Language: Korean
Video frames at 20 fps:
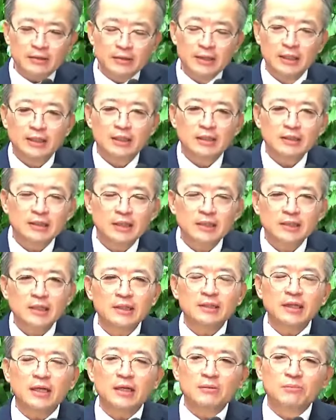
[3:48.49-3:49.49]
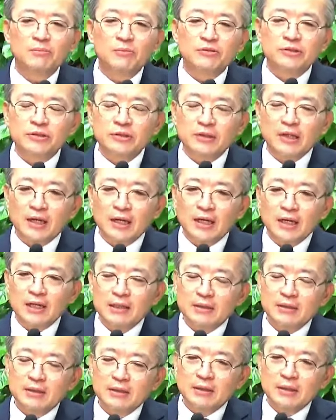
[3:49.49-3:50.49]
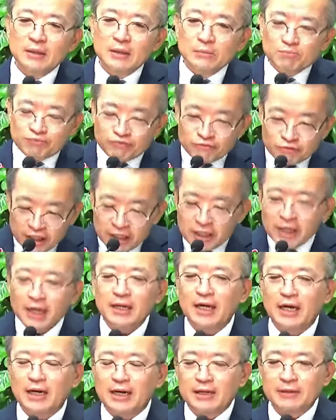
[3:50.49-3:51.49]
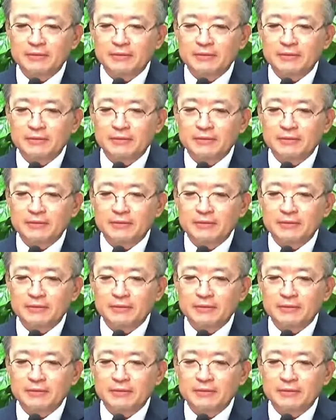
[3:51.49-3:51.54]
그럼 세상 나라는 무슨 나라? 불의의 나라.